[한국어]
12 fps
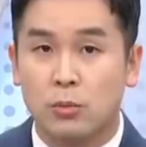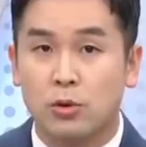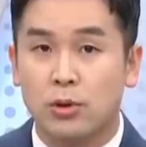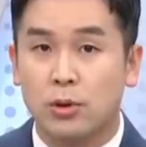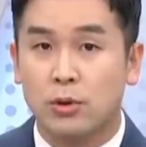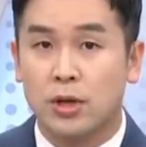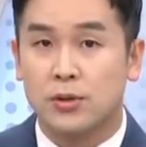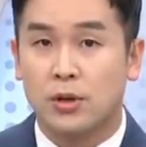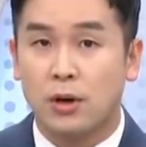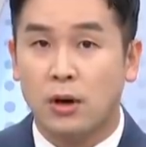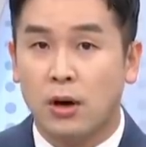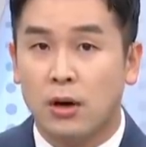정보를
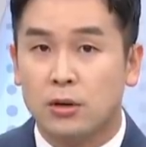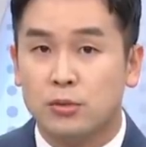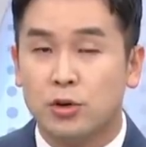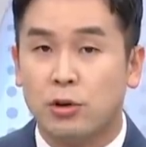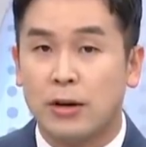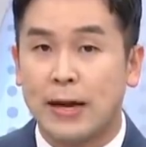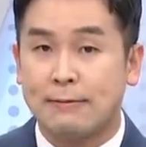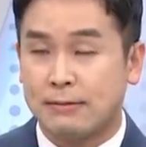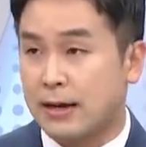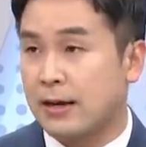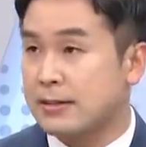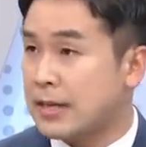이용해서 금융거래를
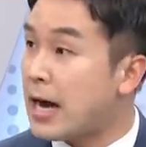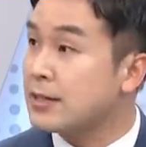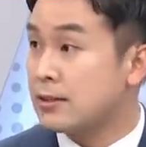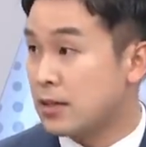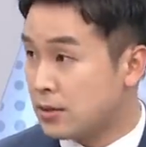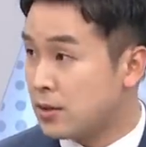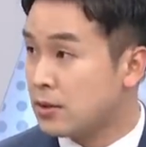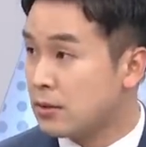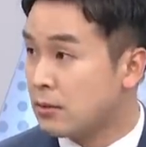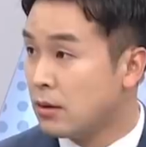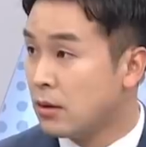했다라는 사실 자체는